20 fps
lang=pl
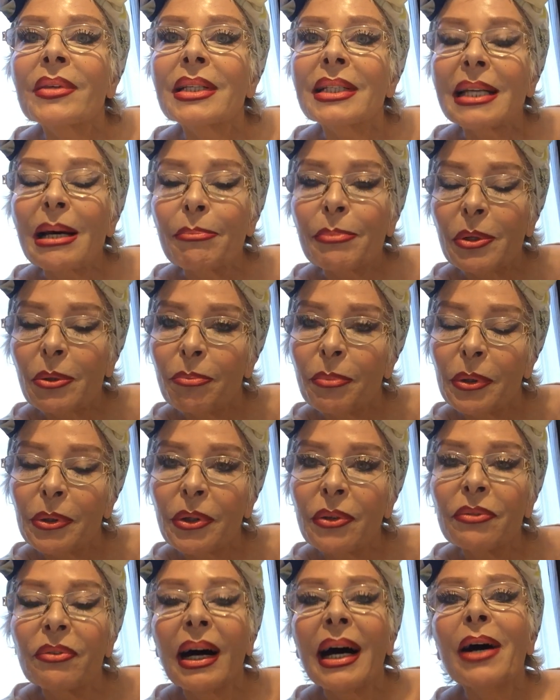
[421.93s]

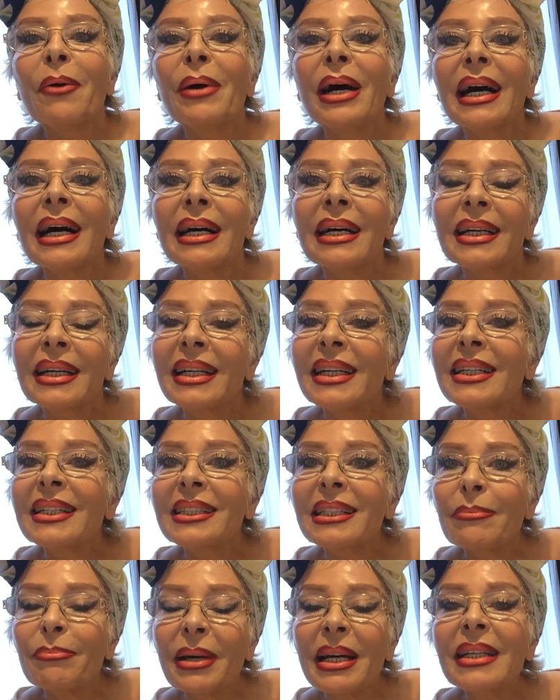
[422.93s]
zaproponowała,
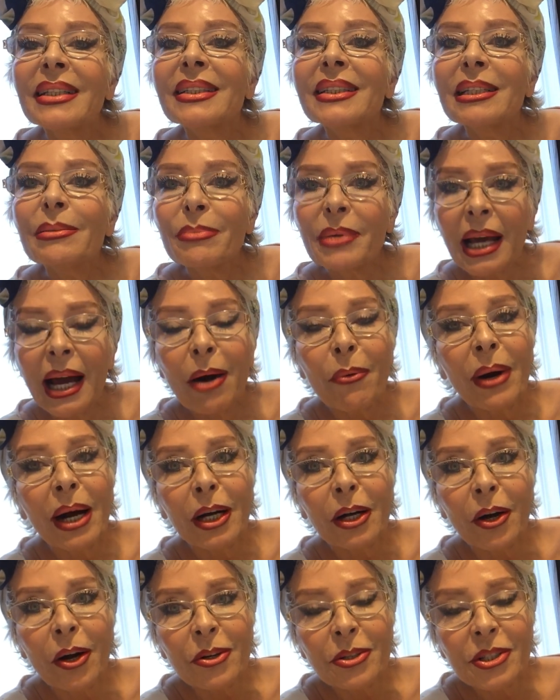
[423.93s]
że będzie
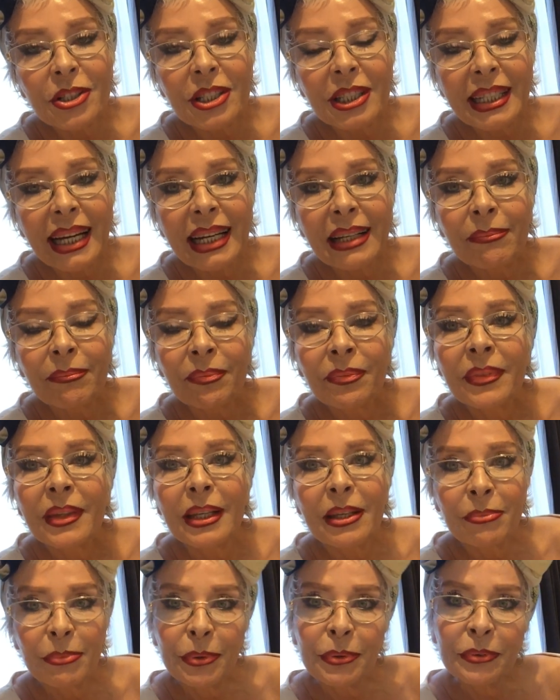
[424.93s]
miała gościa.
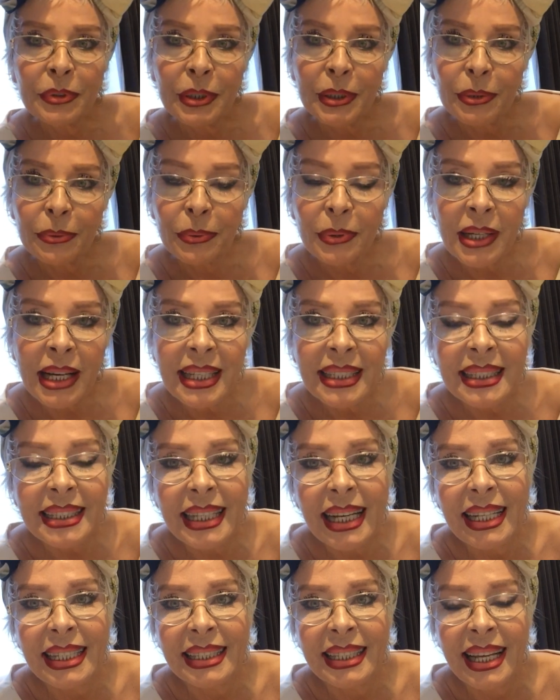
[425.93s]
I mówi: Słuchaj,
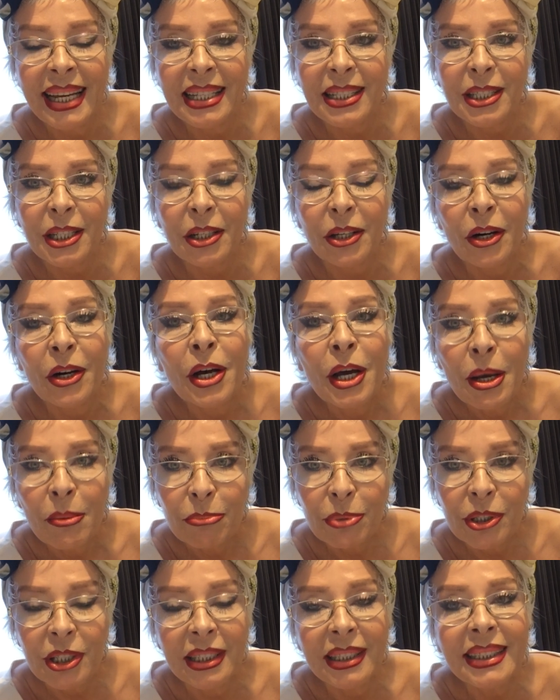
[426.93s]
calineczko,
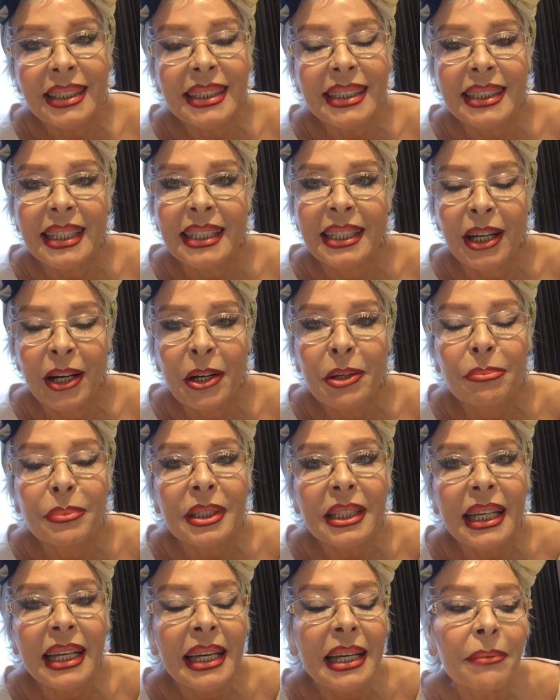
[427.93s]
przyjdzie do
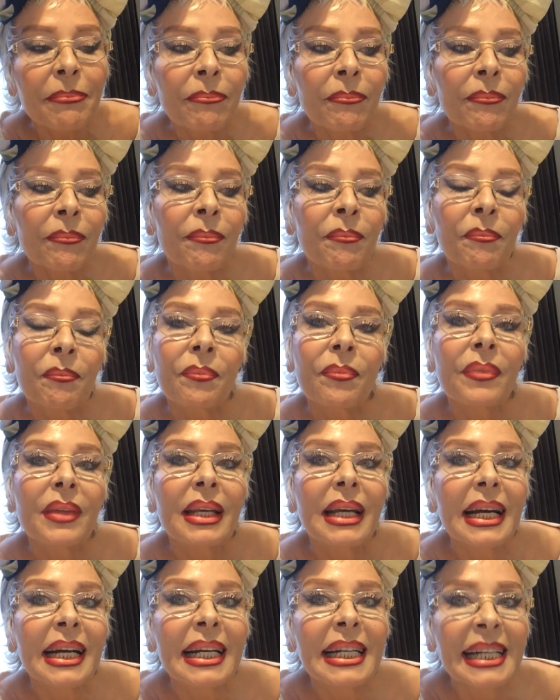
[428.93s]
mnie
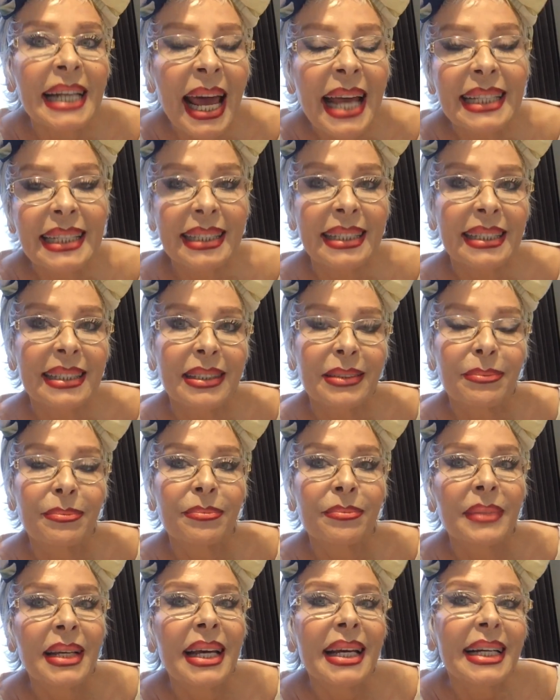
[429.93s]
kret.
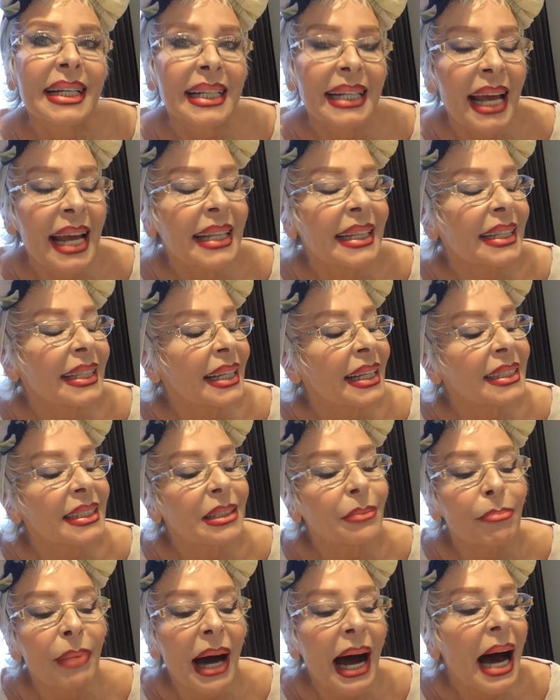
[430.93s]
Kret
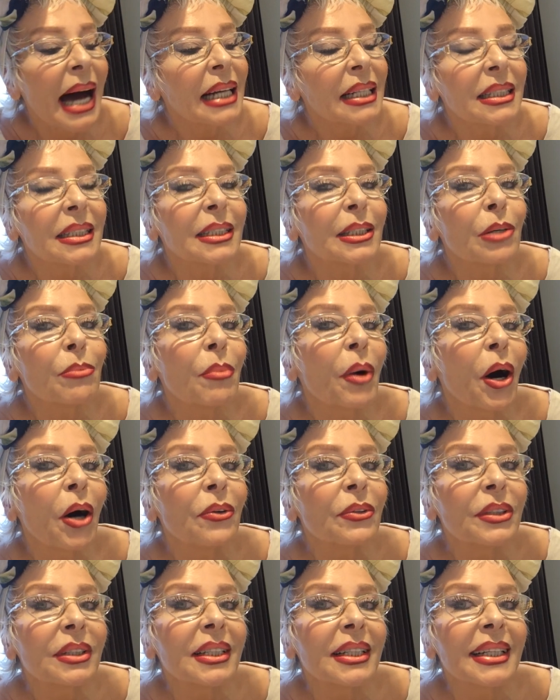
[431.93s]
jest bardzo
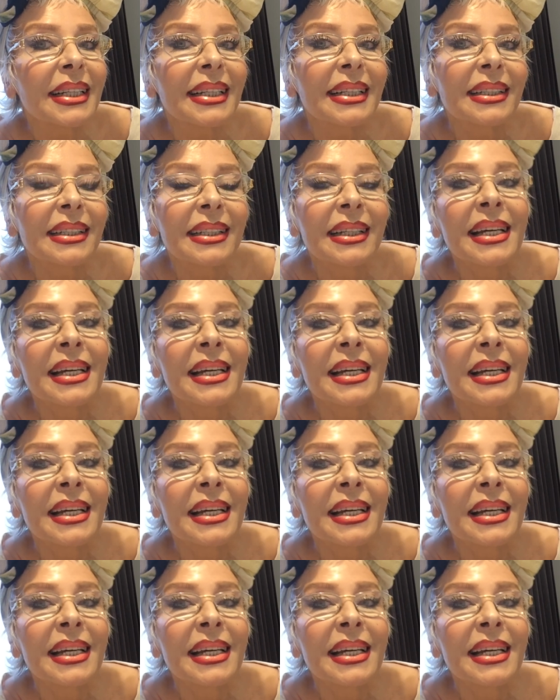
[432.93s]
mądry.